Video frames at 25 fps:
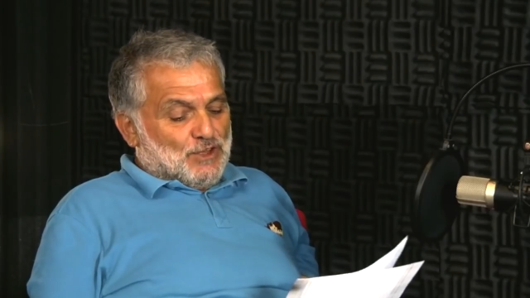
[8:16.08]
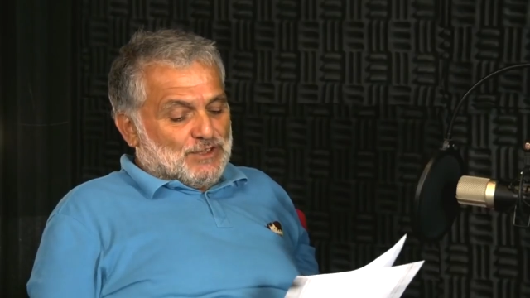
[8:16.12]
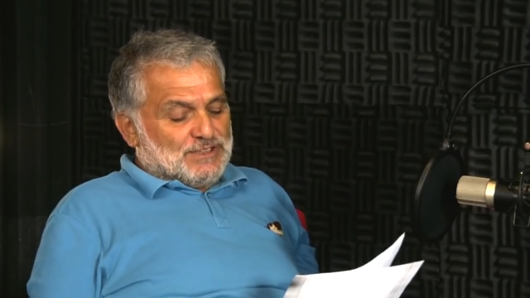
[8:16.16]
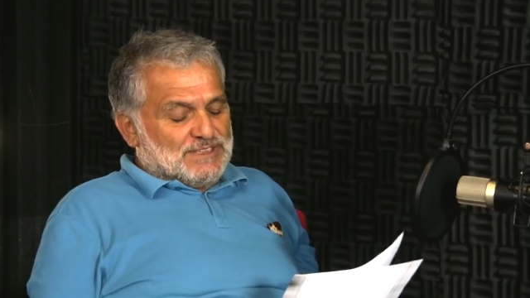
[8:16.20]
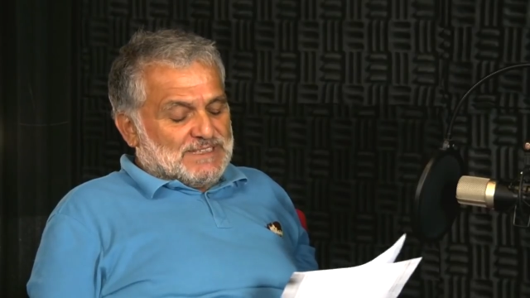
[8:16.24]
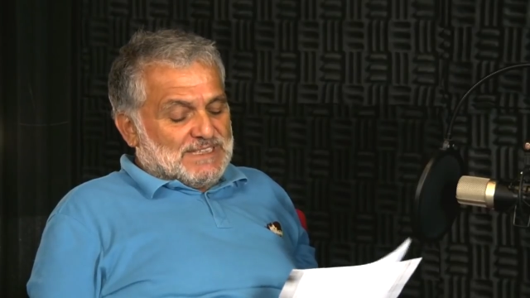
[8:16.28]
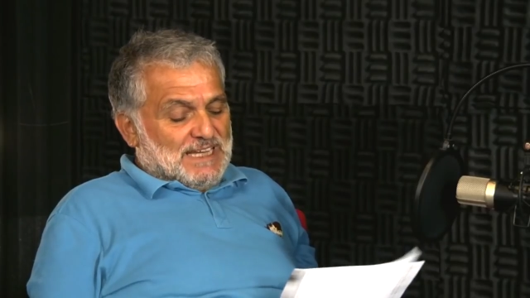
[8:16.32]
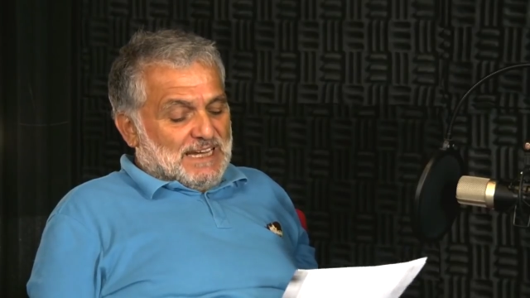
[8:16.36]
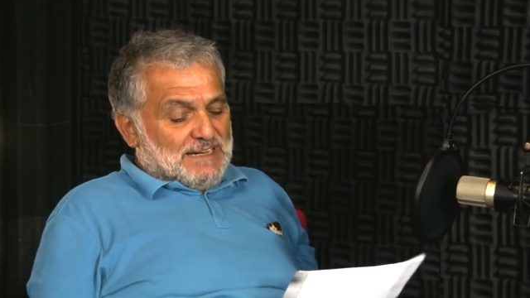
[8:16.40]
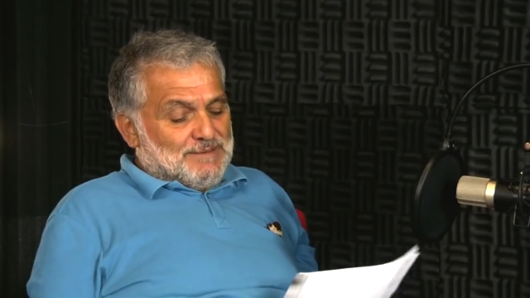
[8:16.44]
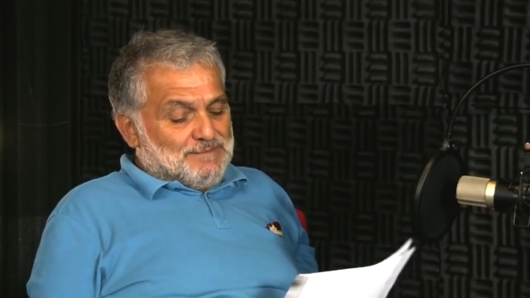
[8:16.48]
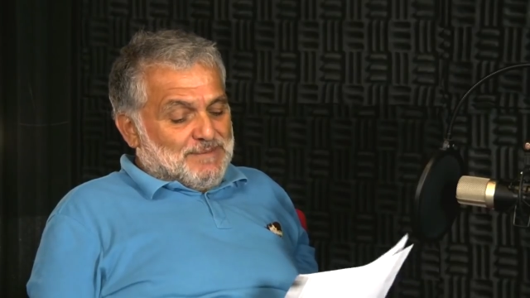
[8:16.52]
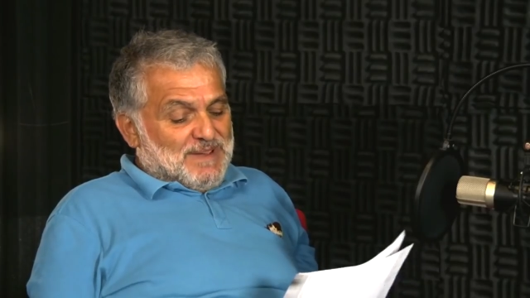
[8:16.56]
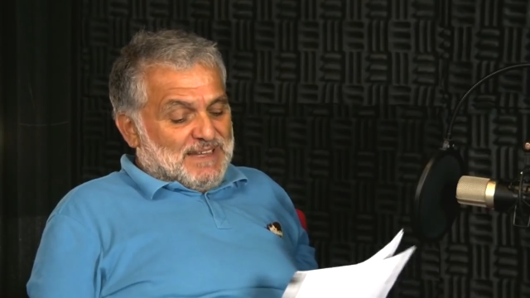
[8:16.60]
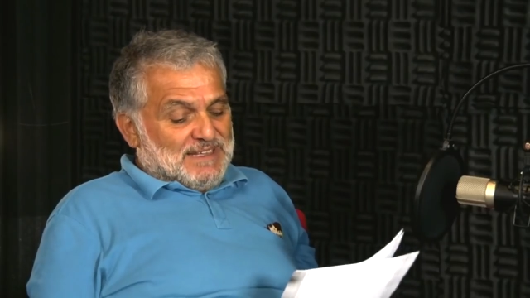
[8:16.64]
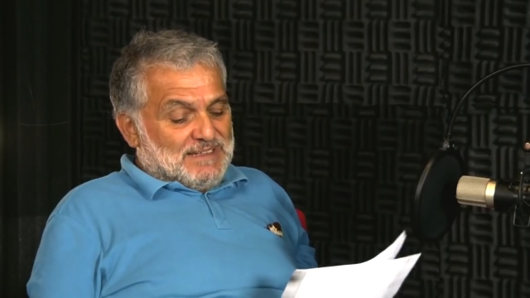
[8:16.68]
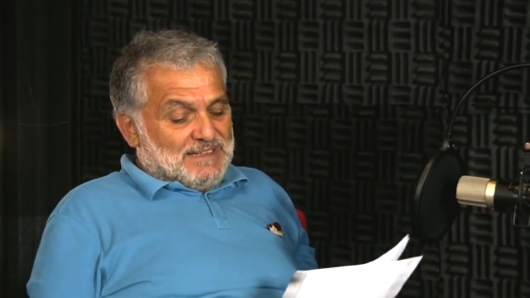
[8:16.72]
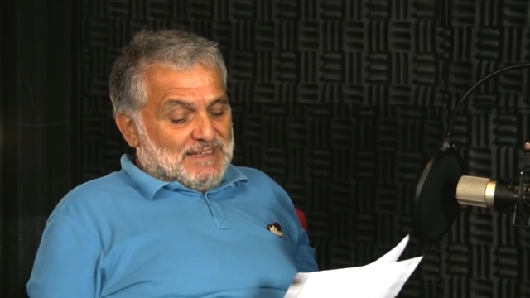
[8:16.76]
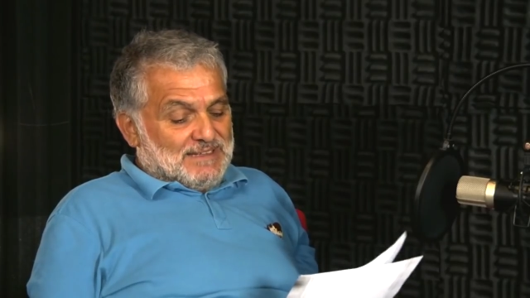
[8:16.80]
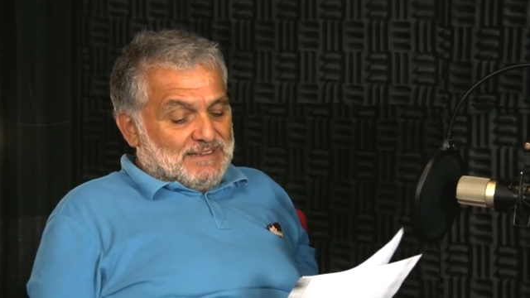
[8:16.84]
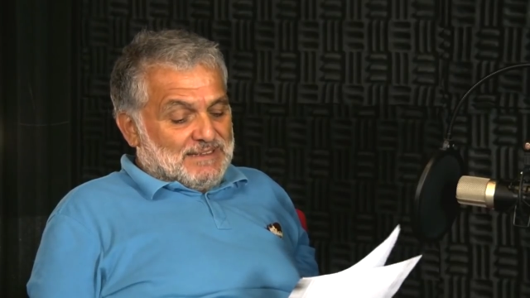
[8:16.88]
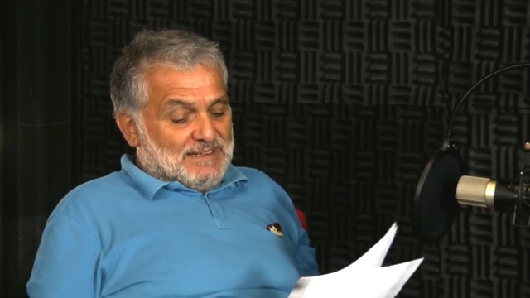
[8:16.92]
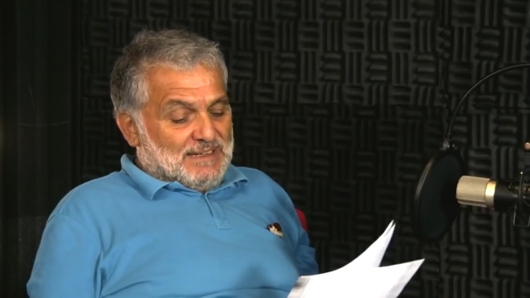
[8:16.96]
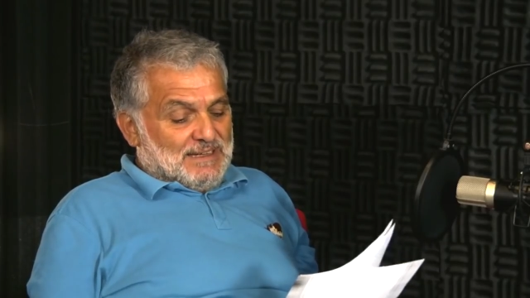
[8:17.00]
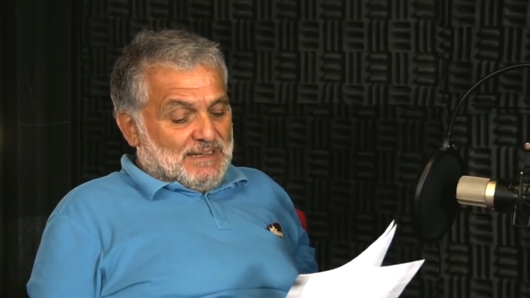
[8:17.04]
sosyal
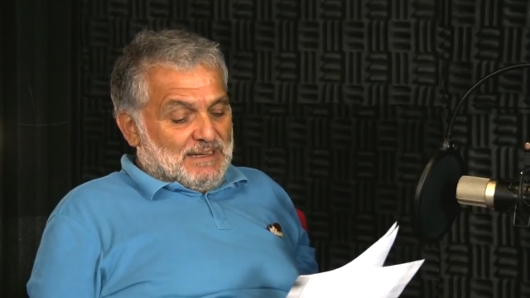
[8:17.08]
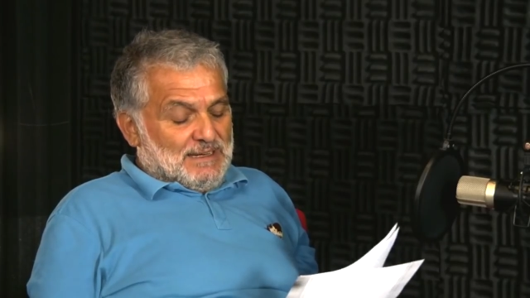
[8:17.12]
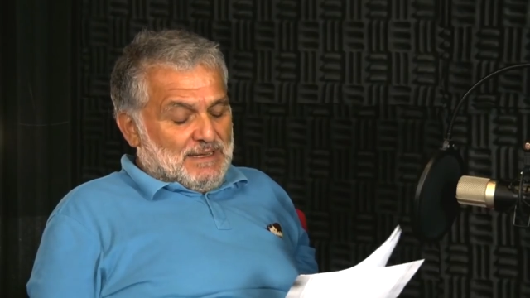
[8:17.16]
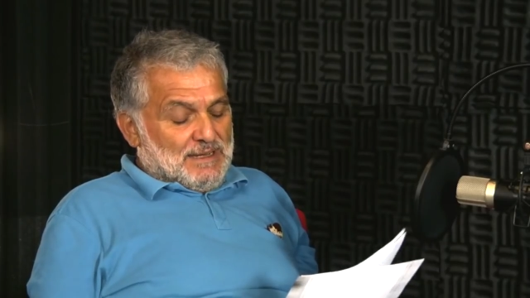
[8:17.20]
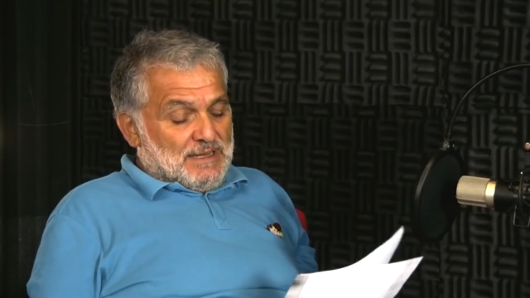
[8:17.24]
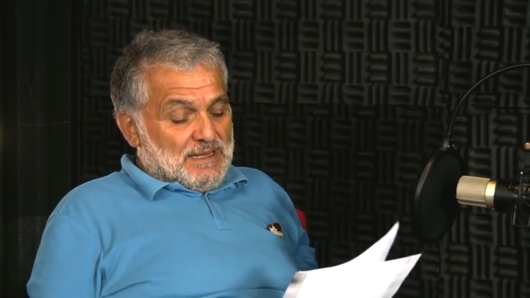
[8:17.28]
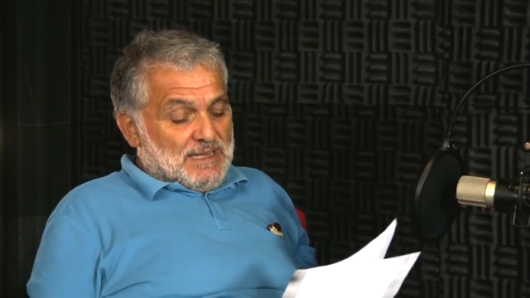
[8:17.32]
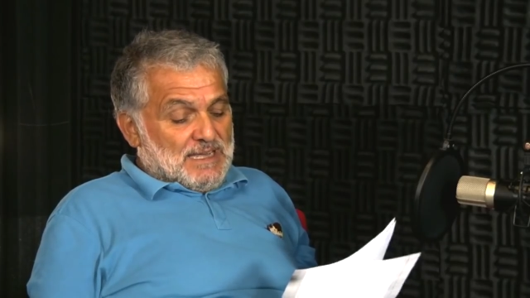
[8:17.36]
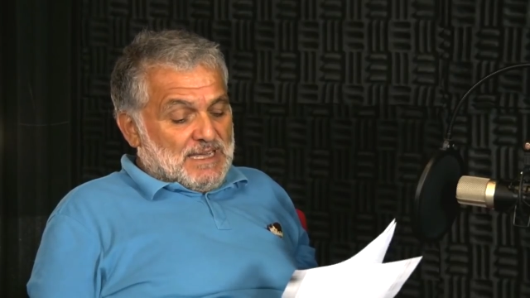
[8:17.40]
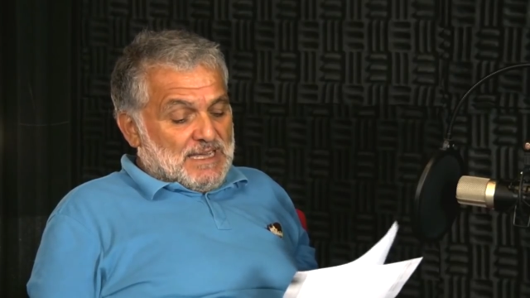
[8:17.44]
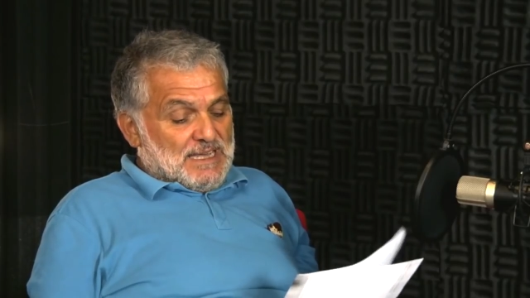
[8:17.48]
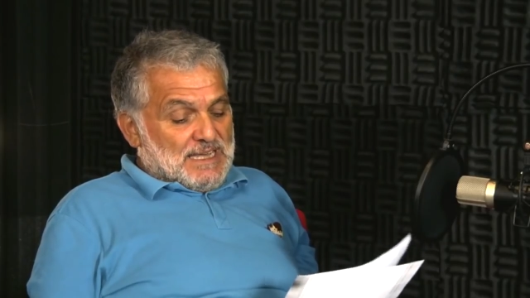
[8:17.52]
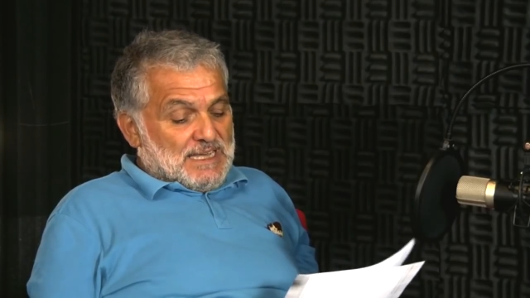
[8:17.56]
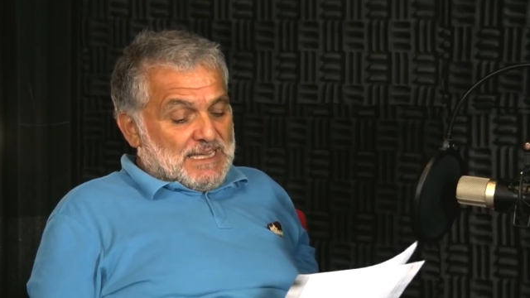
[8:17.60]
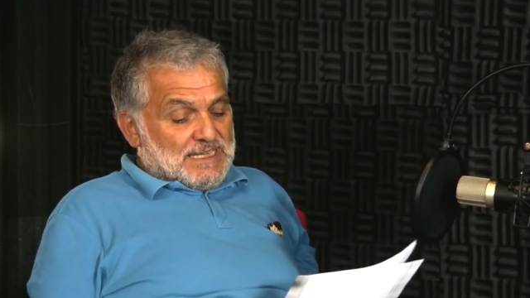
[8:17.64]
medyada